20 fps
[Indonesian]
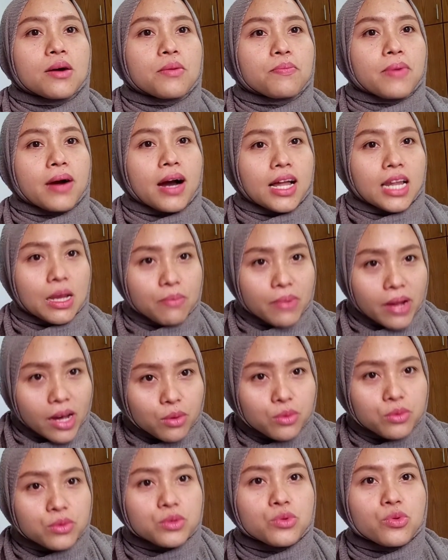pengalaman
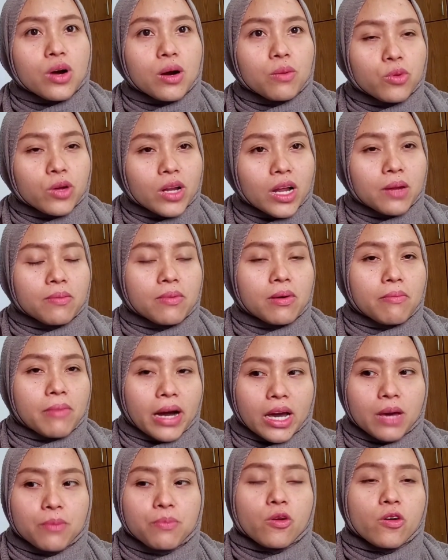aku 2 bulan
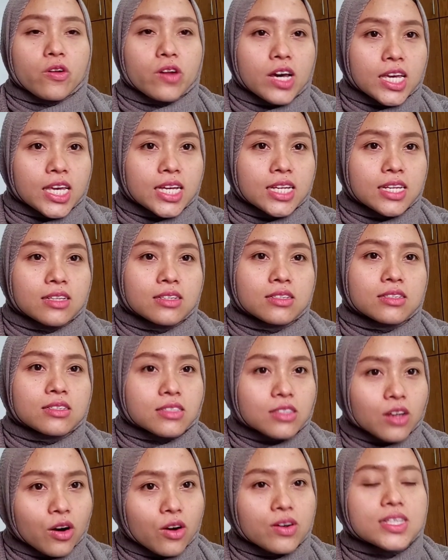memakai produk ini.
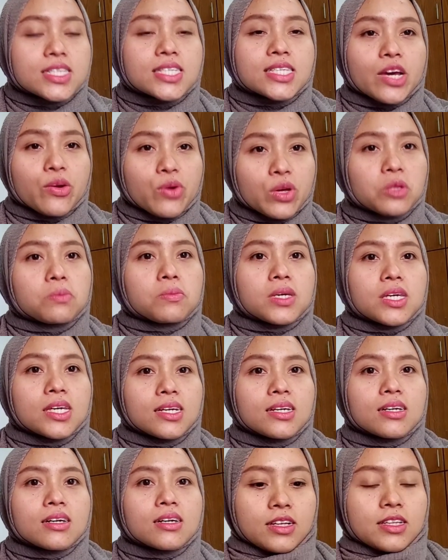So, stay with
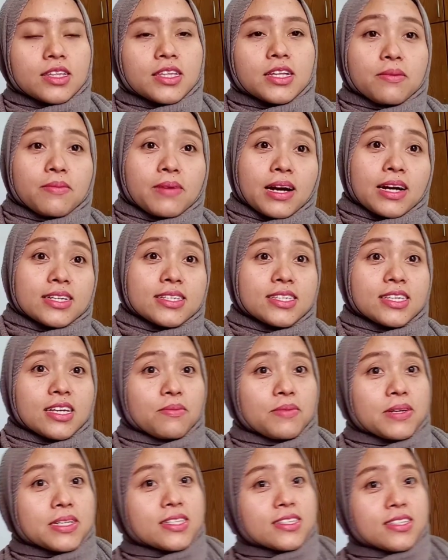me. Terima kasih yang
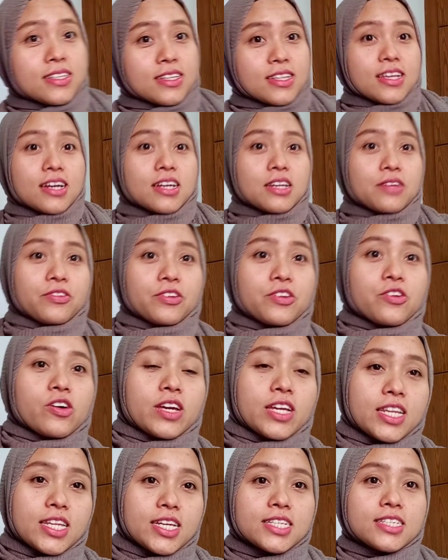masih setia di video
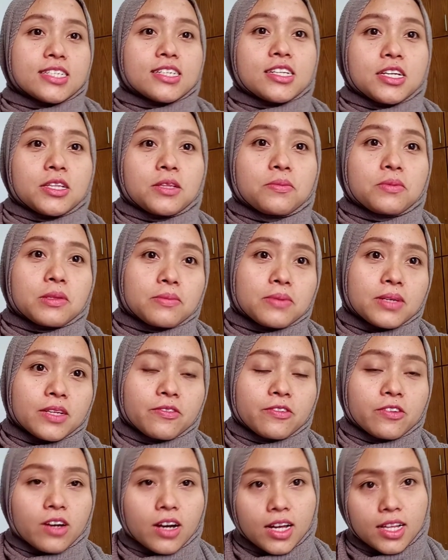ini. Jadi teman-teman, di
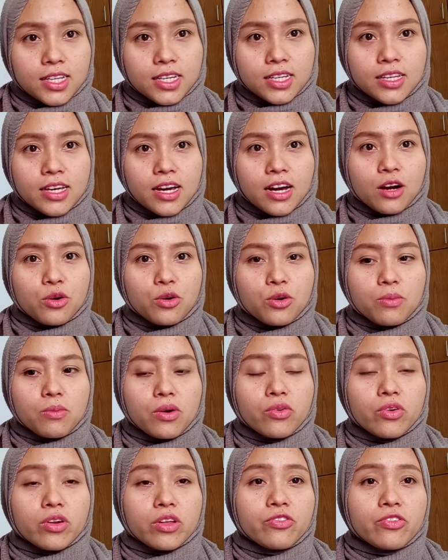video kali ini aku
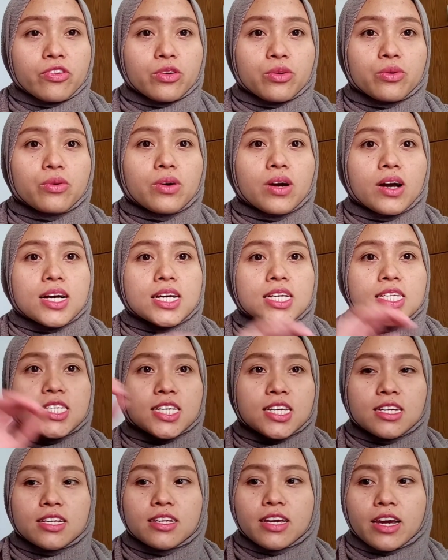mau review
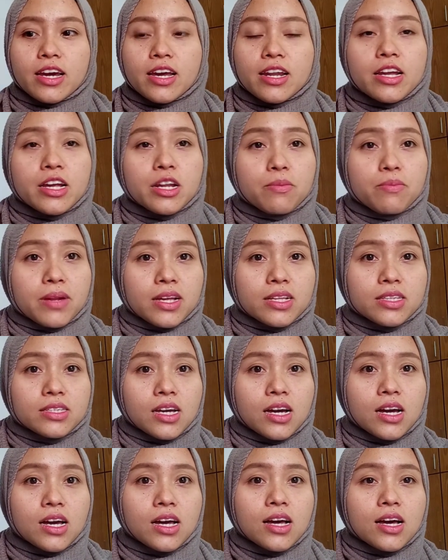skincare dari
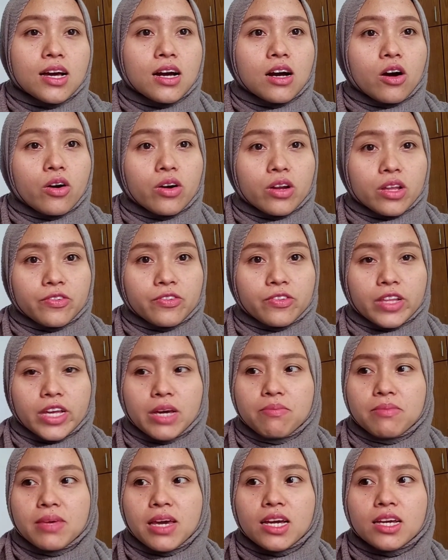brandnya
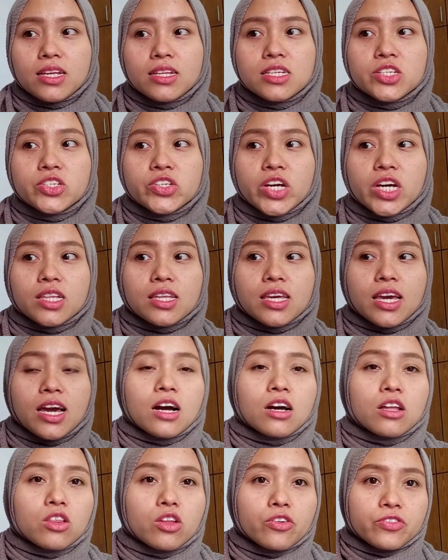Oriflame yang ini shade
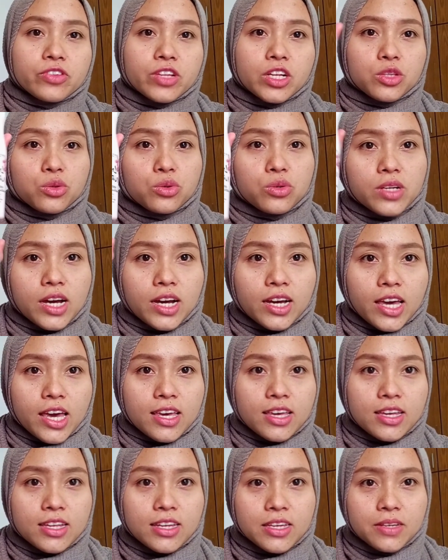yang Love Nature yang kayak
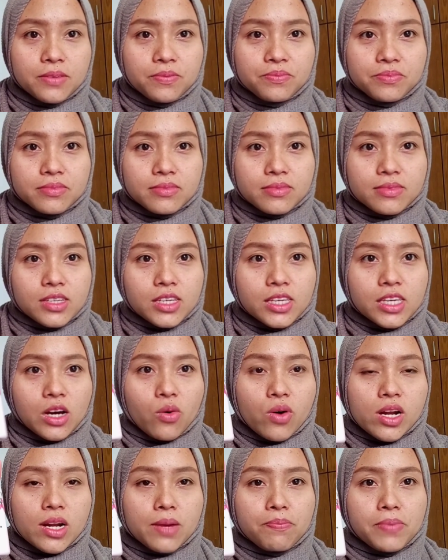gini, yang
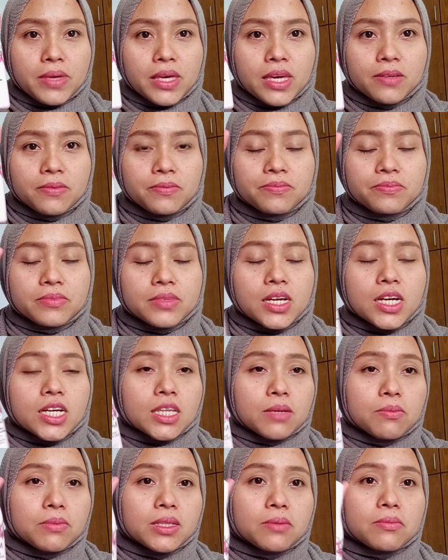warna pink
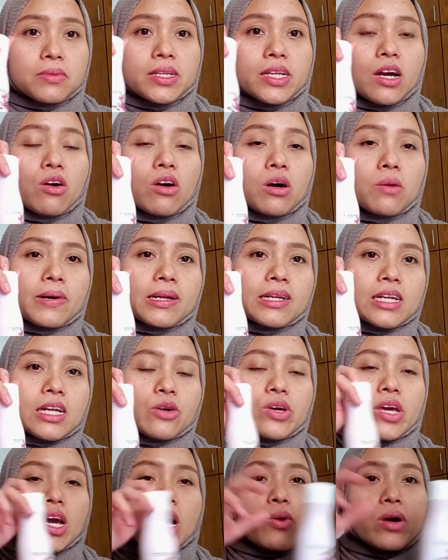teman-teman yang warna
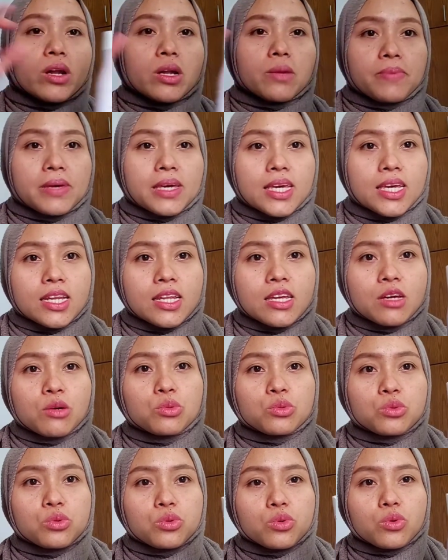yang warna pink ini
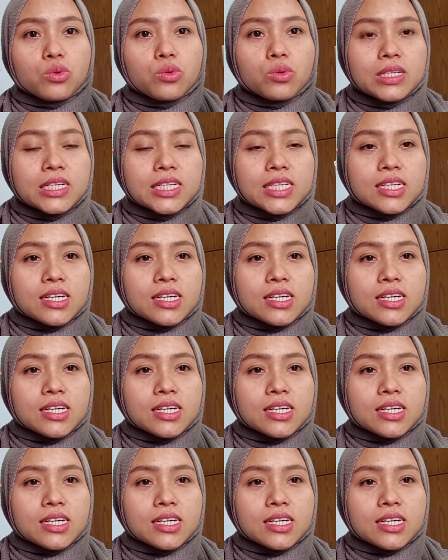untuk kulit